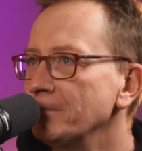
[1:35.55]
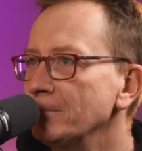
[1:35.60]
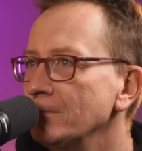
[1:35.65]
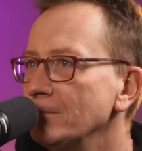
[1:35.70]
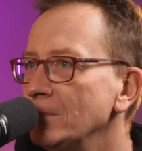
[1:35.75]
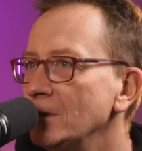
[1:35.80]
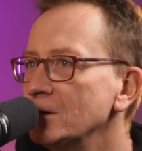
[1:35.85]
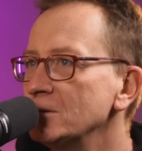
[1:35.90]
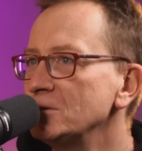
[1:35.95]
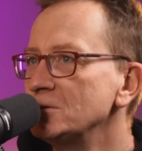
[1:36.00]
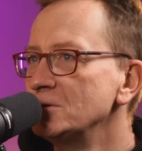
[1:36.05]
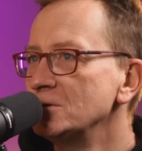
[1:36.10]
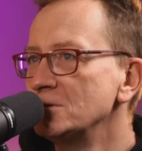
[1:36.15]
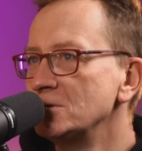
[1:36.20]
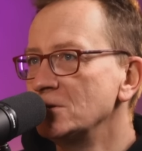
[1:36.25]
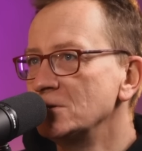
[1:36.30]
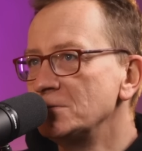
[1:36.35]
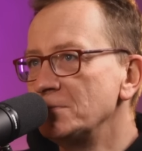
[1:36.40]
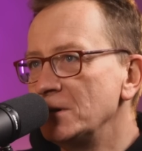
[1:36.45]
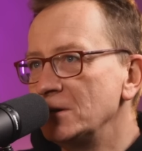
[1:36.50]
bardzo
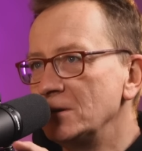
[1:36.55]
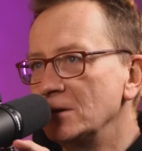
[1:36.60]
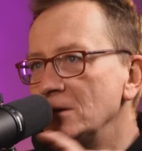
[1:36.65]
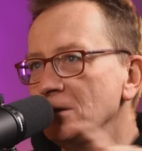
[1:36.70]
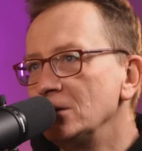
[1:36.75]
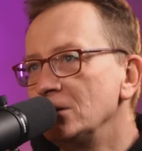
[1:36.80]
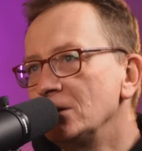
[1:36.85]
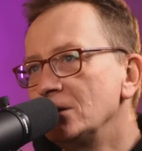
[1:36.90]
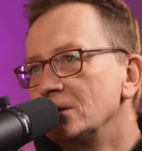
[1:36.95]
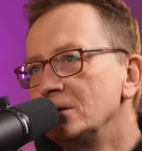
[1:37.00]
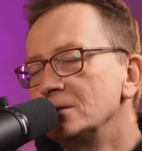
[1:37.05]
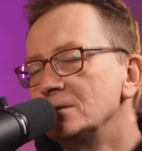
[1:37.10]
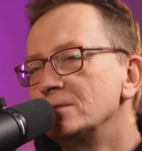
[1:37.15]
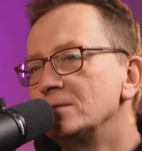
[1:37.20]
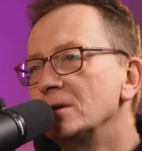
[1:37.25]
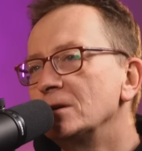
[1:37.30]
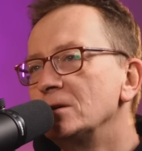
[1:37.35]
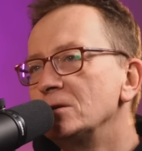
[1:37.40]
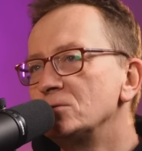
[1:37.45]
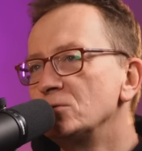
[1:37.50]
często z metki, nie? W
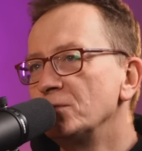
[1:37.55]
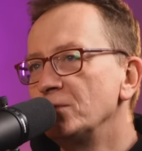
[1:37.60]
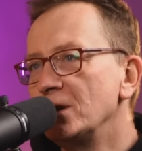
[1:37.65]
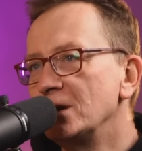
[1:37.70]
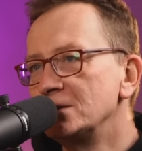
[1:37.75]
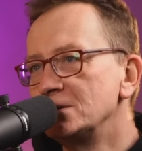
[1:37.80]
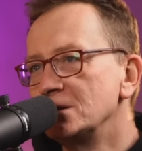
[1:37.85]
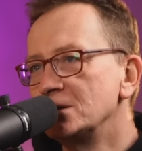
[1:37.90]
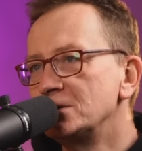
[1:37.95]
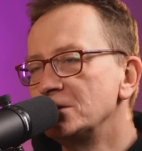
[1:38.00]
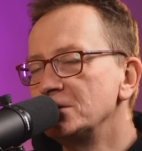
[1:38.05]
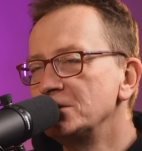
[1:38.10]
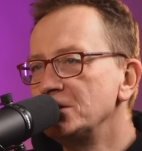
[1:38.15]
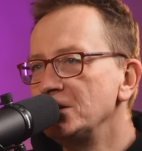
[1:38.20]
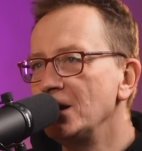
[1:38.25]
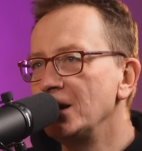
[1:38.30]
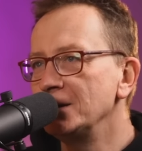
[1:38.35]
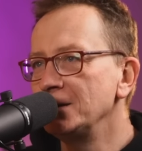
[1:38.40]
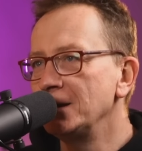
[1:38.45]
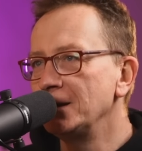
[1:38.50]
takiej szufladce
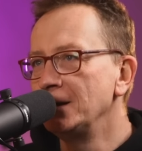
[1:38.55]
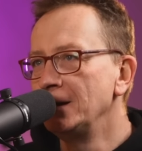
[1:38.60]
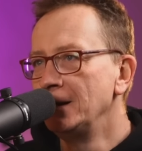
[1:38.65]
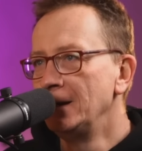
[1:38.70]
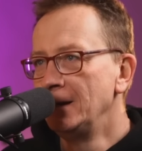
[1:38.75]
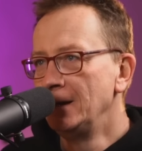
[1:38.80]
chrześcijanie.